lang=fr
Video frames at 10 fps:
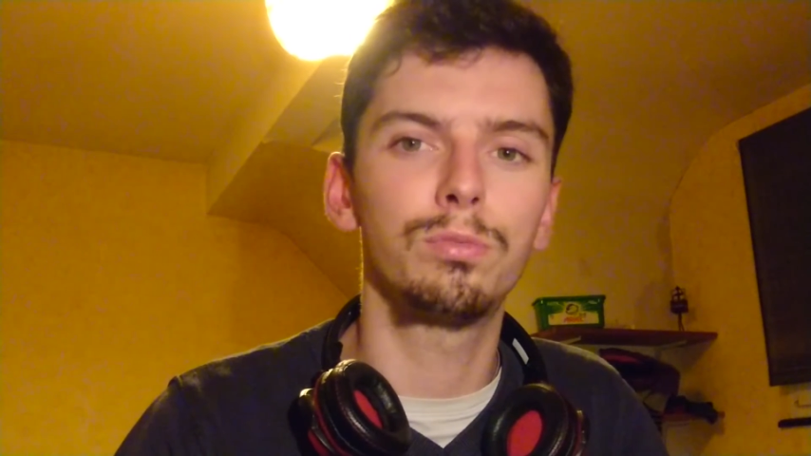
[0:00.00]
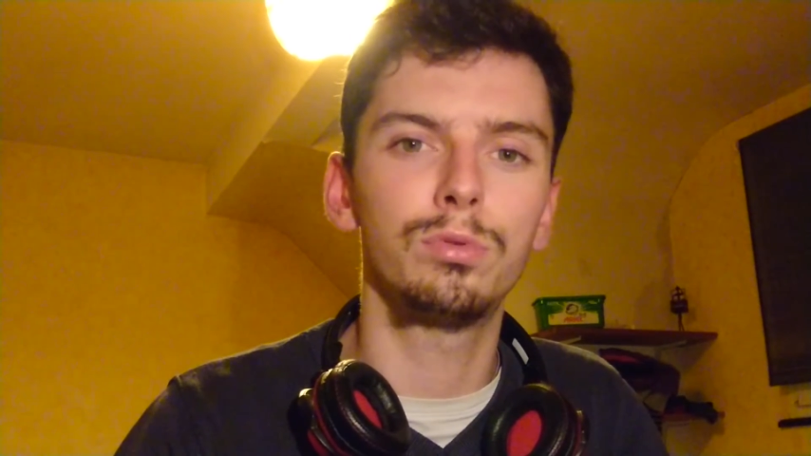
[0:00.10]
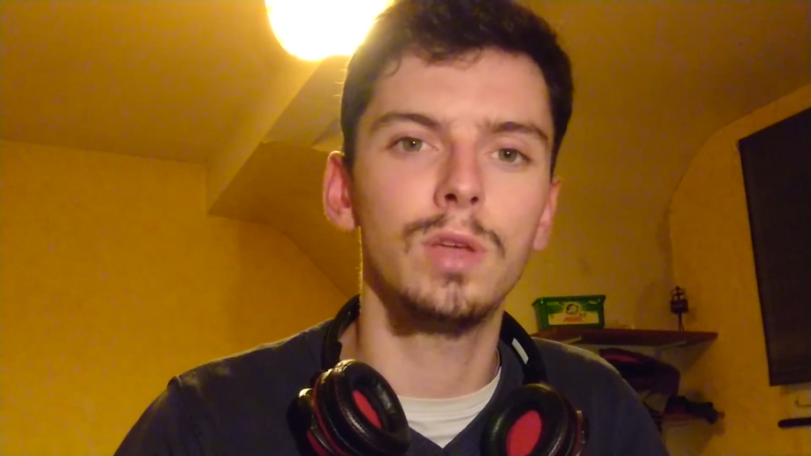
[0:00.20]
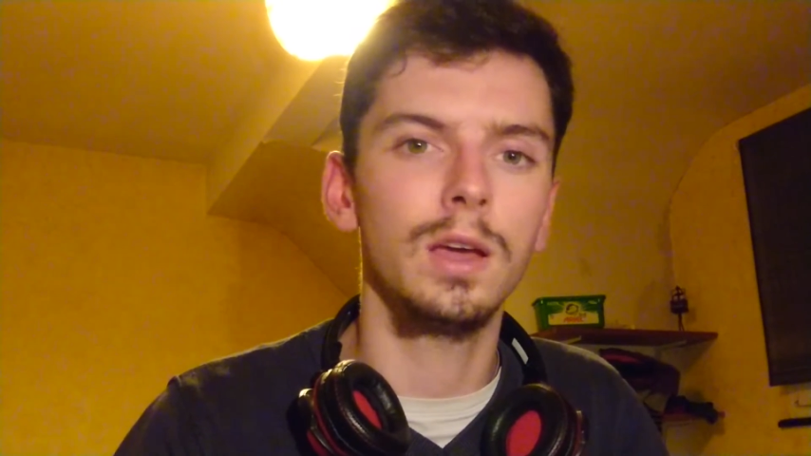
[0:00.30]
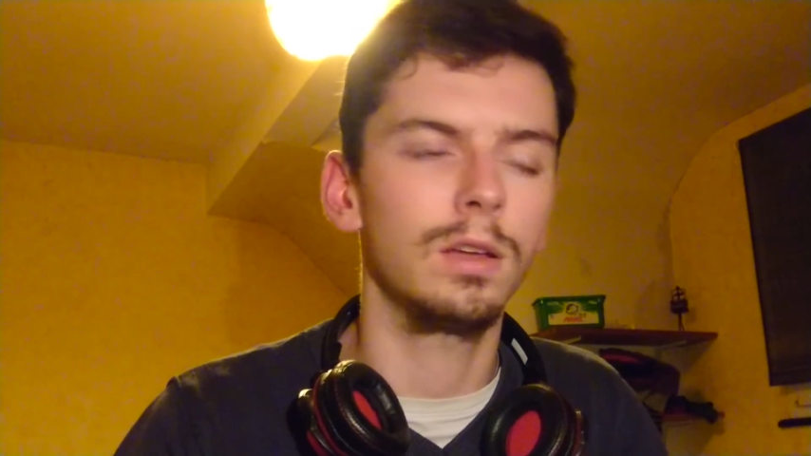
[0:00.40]

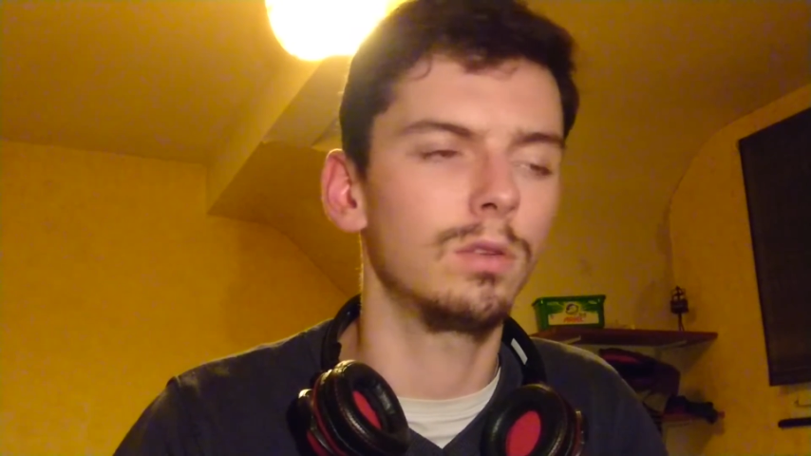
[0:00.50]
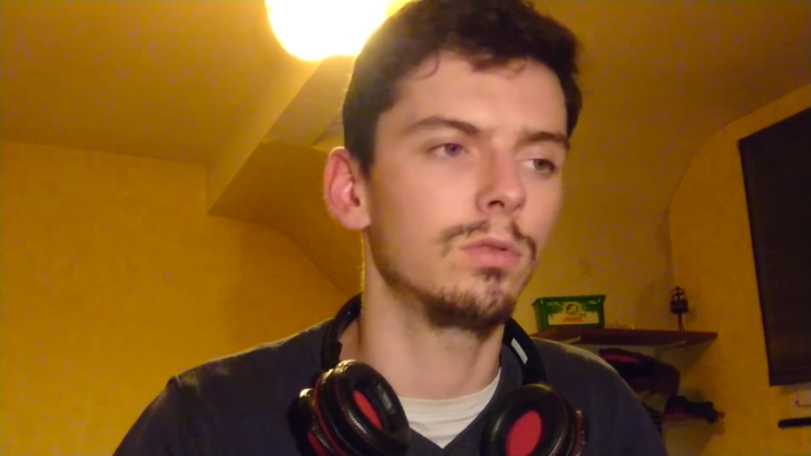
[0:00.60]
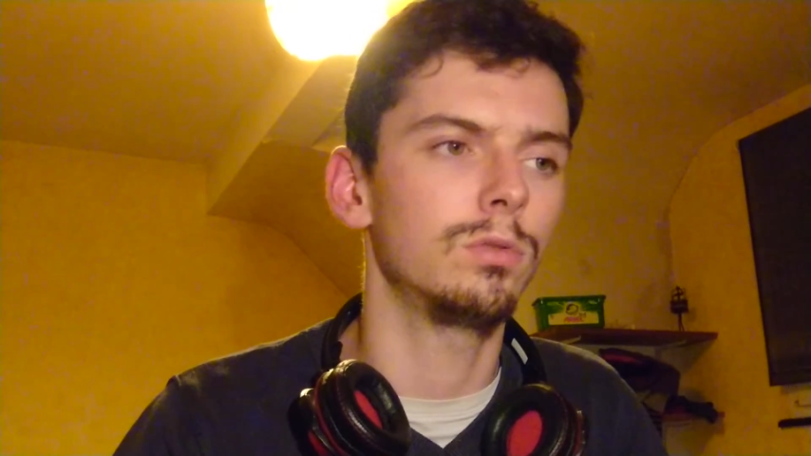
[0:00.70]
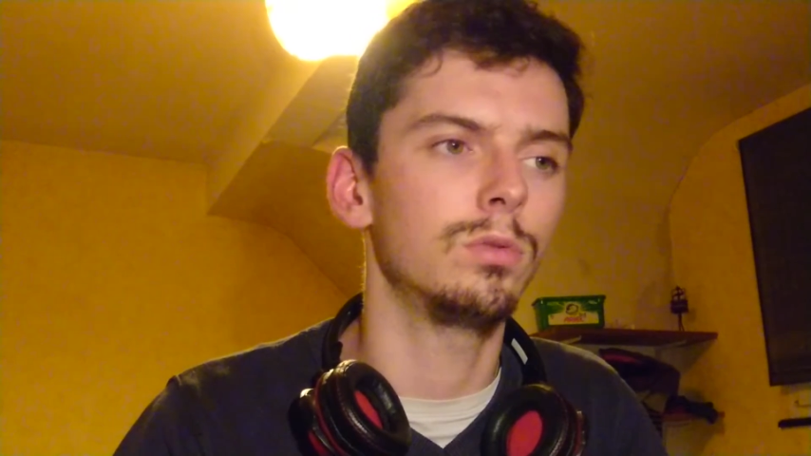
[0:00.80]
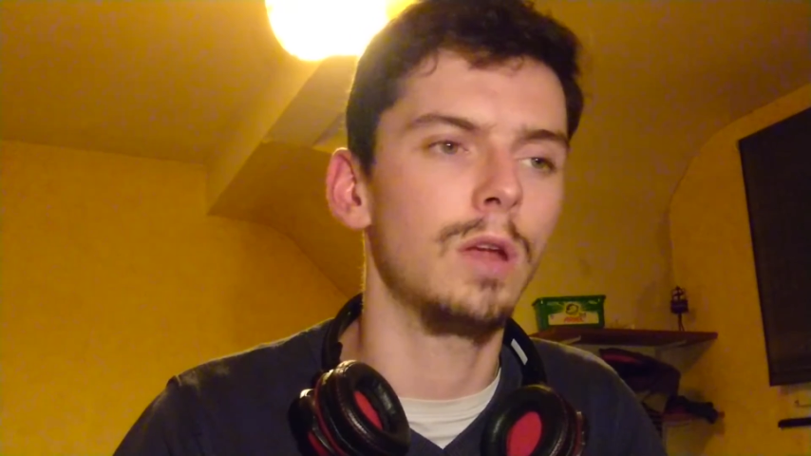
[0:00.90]
plus dingue
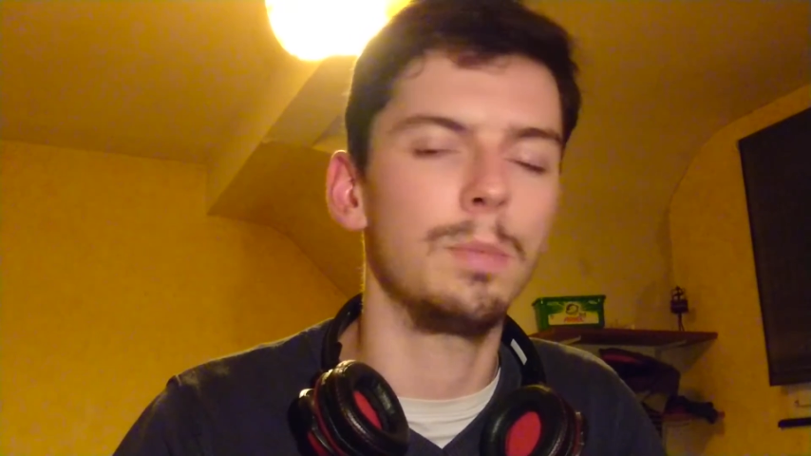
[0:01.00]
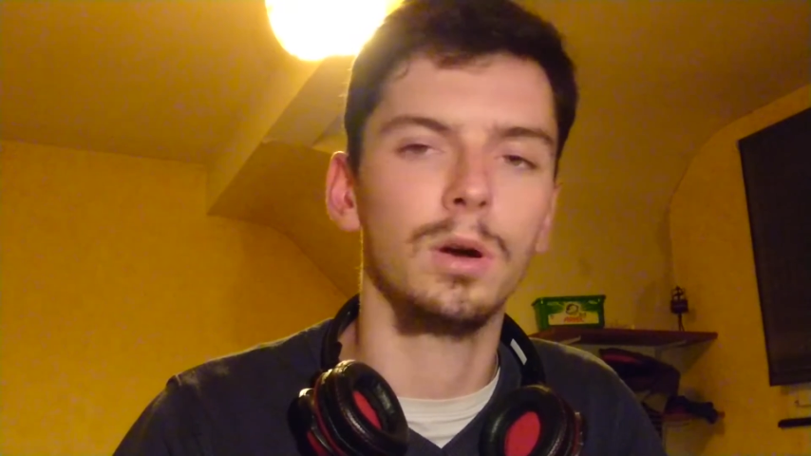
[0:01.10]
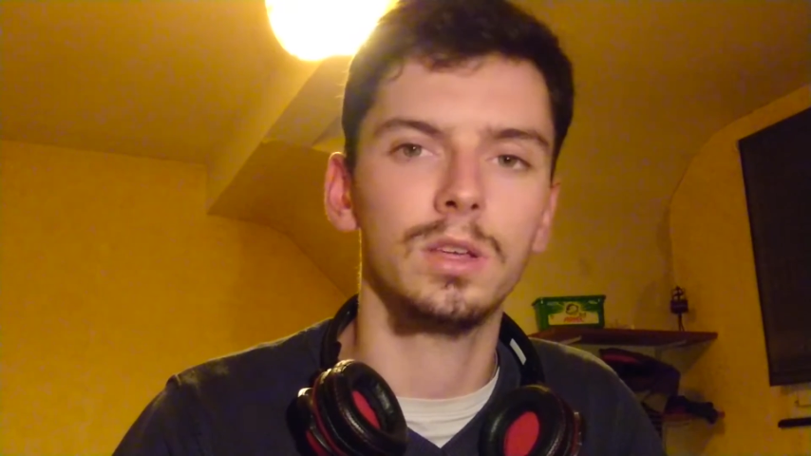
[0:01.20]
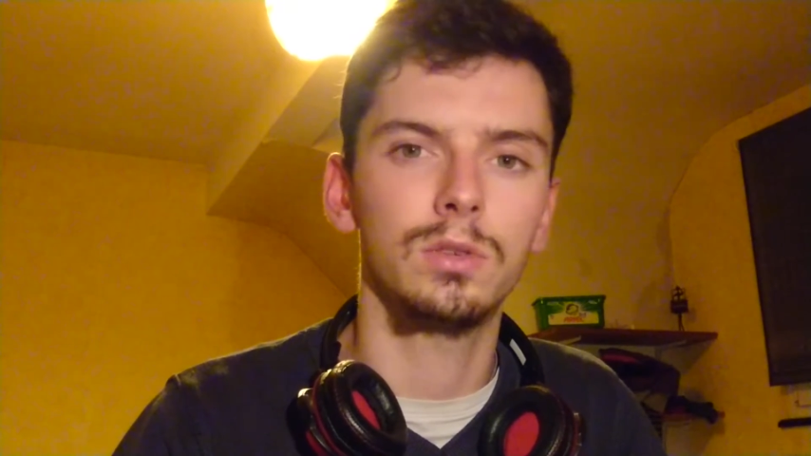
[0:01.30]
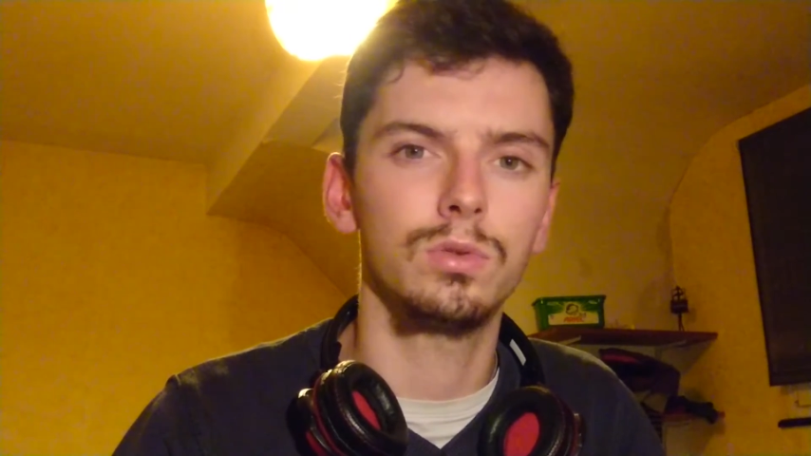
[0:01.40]
euh, de la mort qui